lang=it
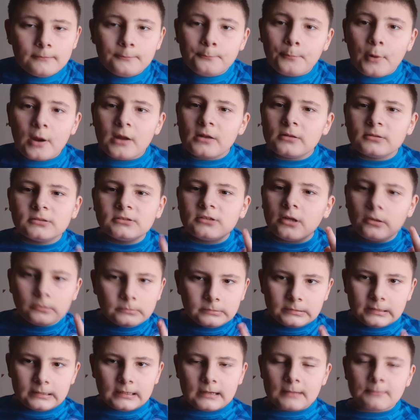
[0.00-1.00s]
Poi il
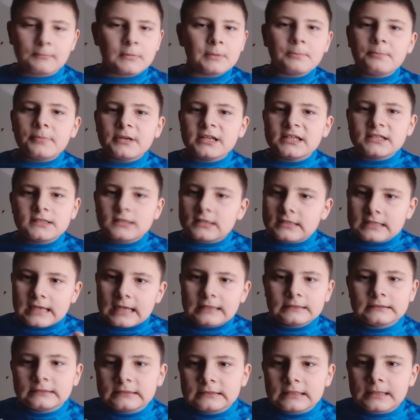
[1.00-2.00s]
Tottenham ha preso
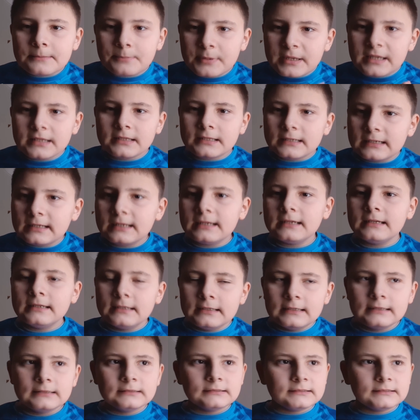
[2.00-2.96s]
7 pere